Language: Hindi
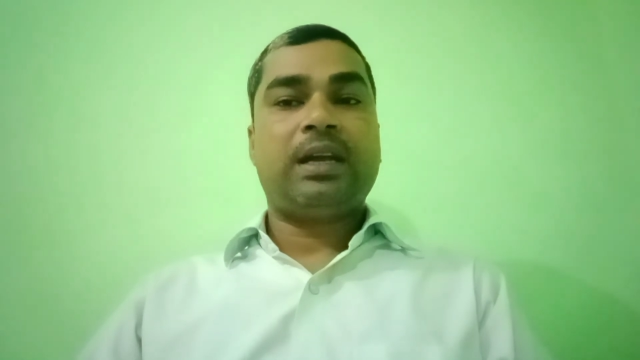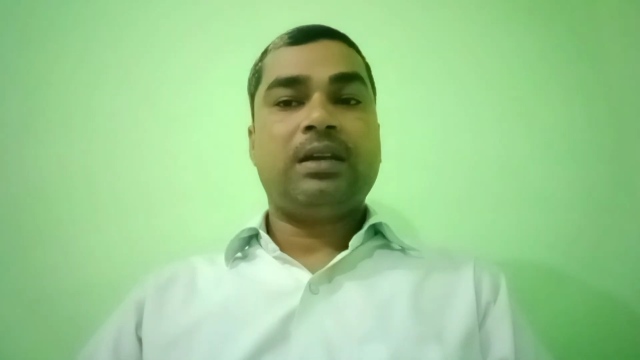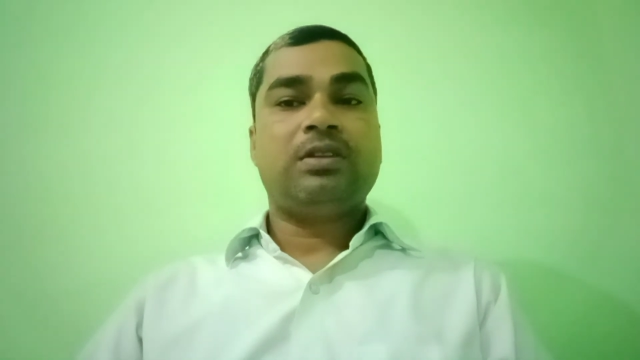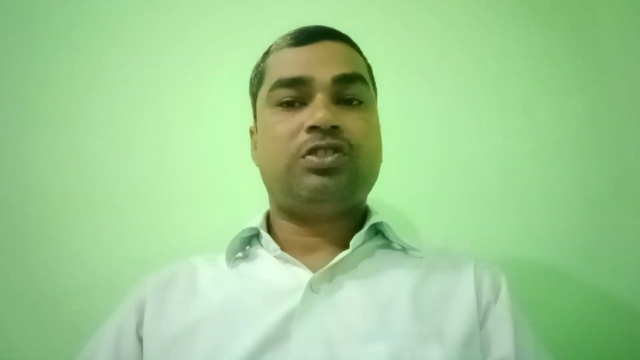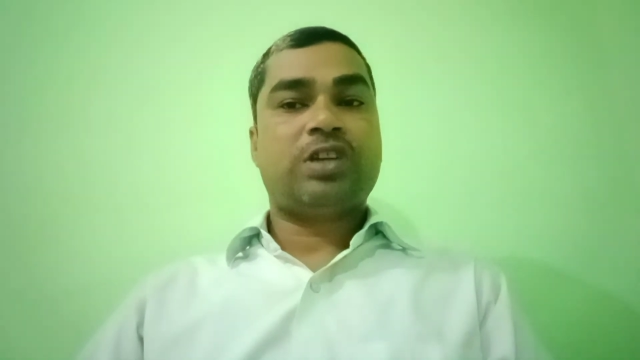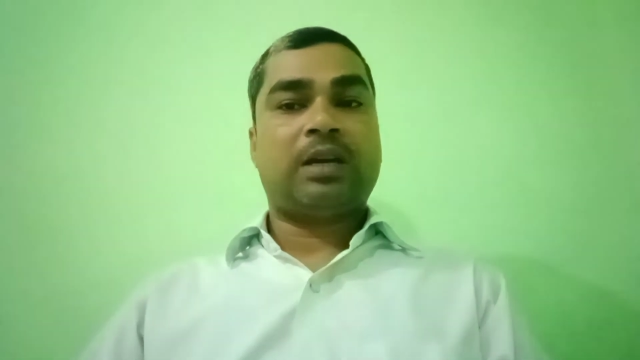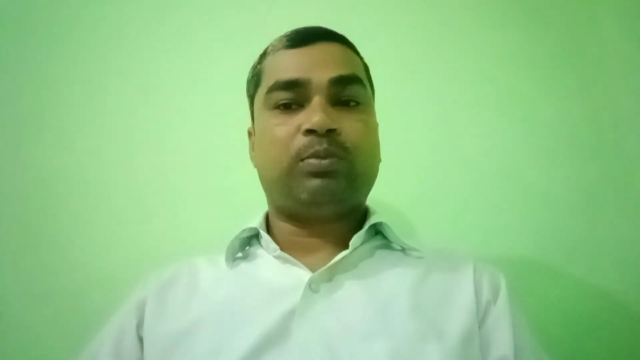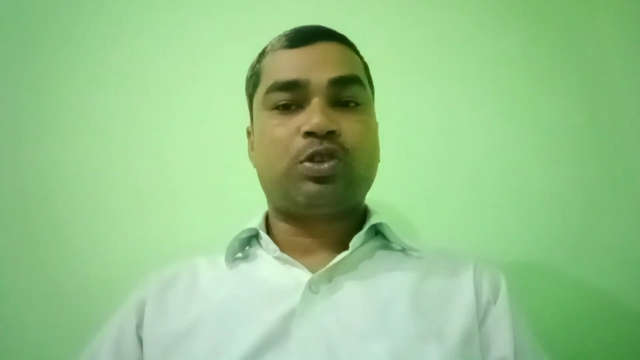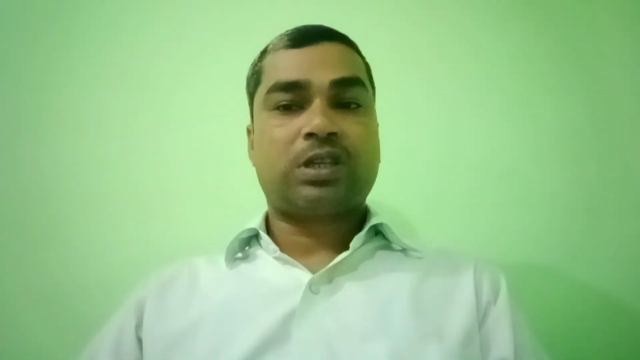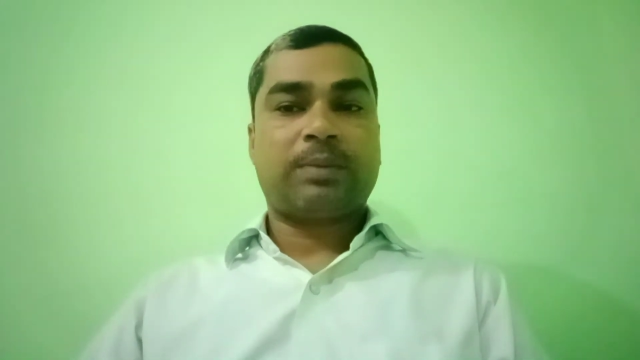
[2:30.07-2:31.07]
है
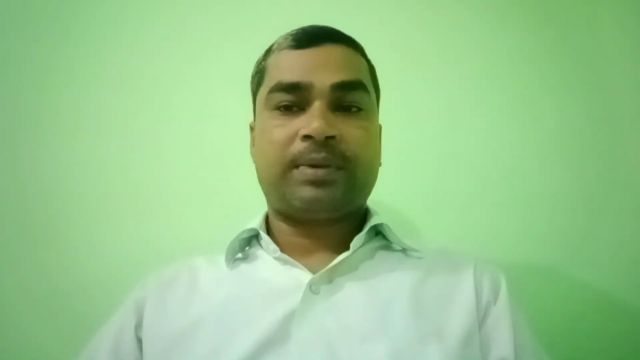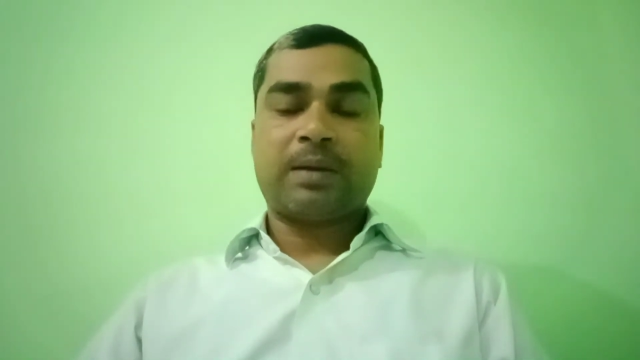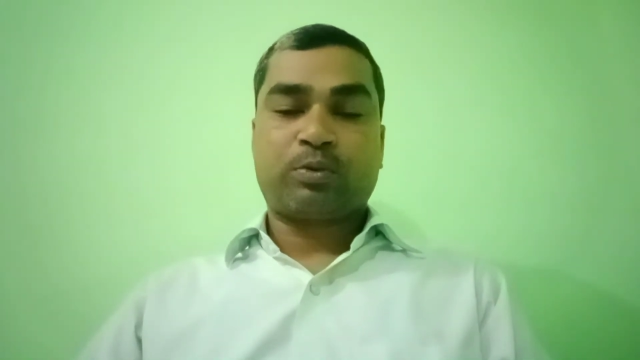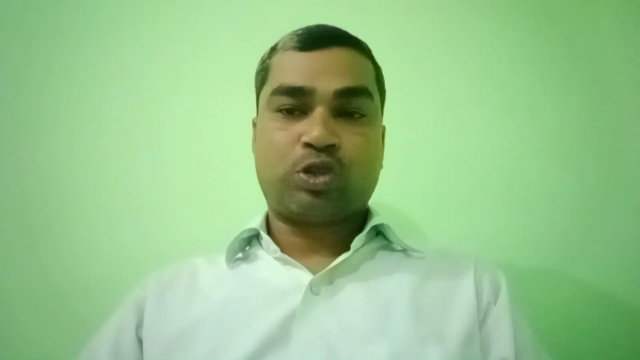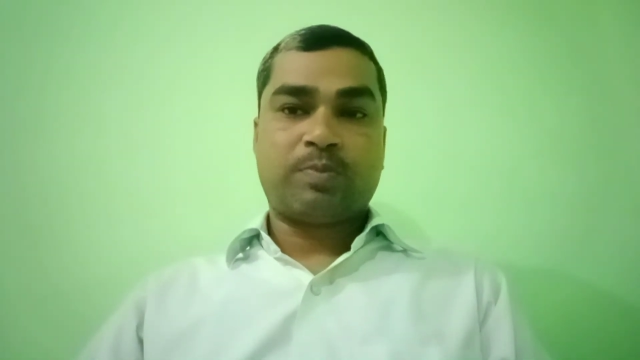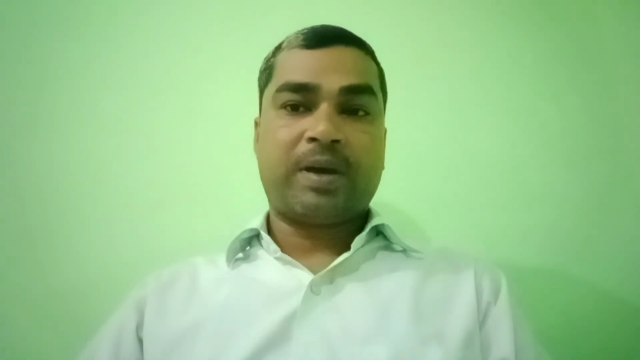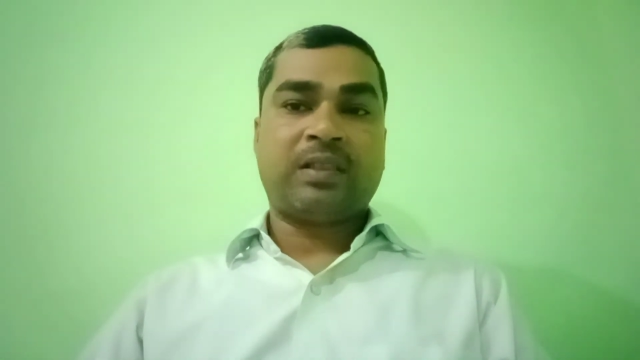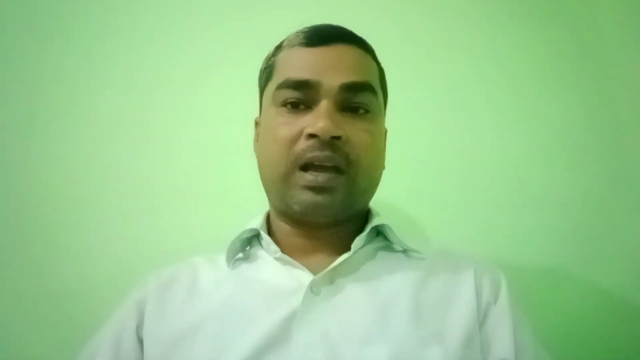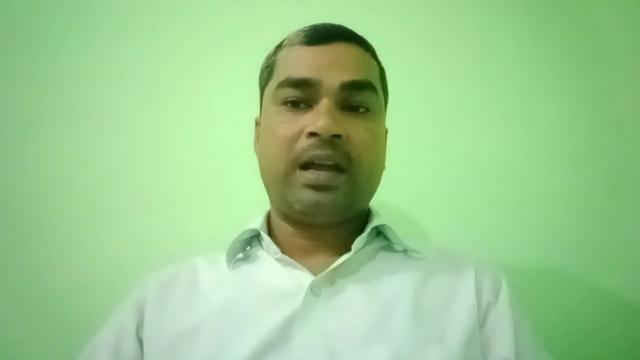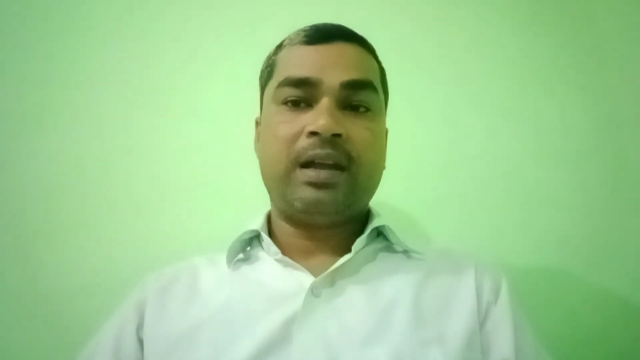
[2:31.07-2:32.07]
जानबूझकर अपने आप को
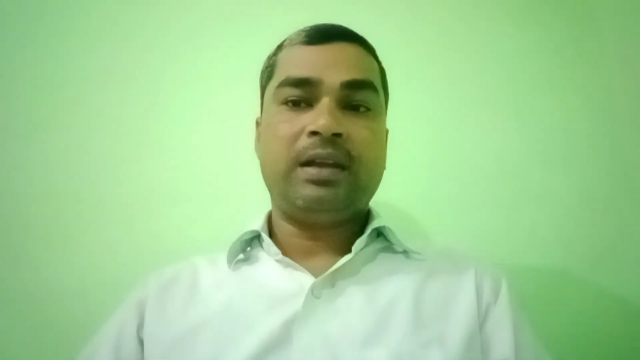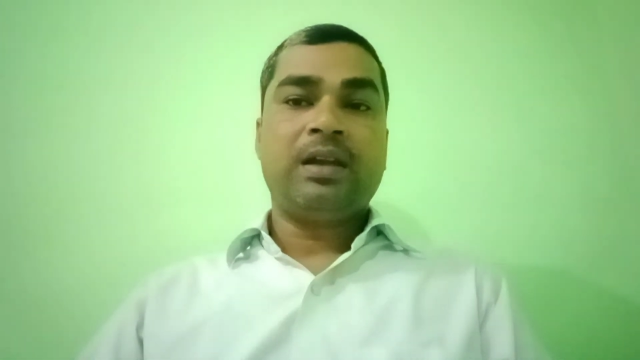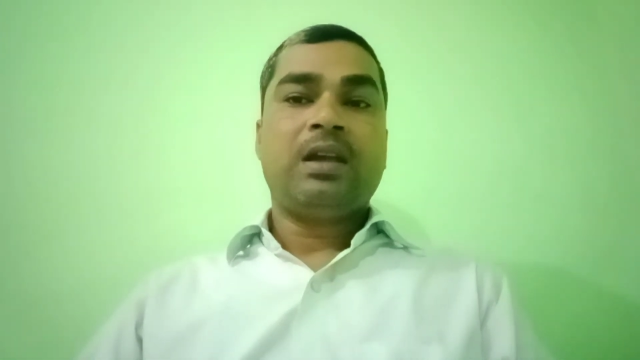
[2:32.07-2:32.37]
छिपाता है